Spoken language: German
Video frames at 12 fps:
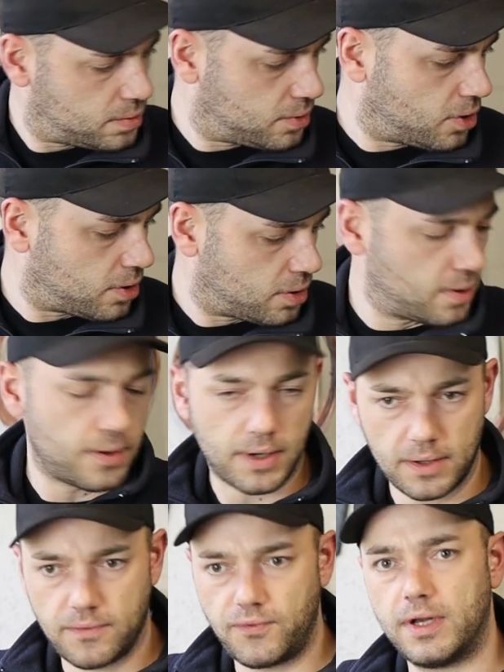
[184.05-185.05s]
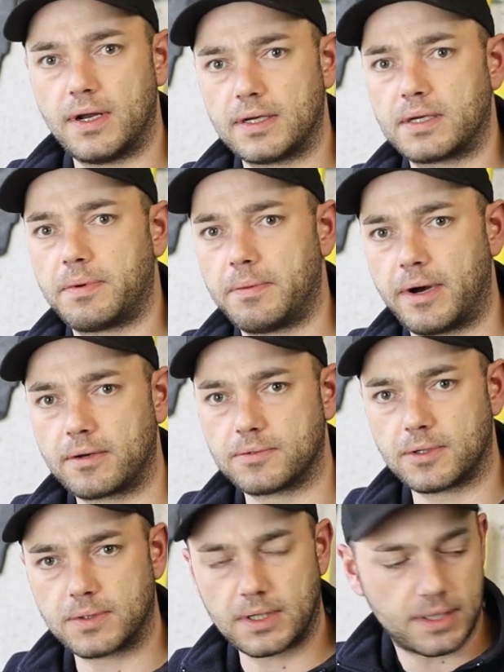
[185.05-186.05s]
doch an vielen Asa Palmatums
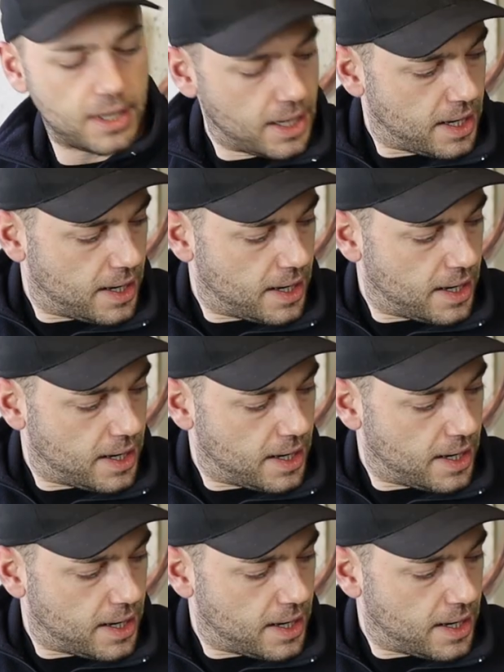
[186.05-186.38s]
tatsächlich.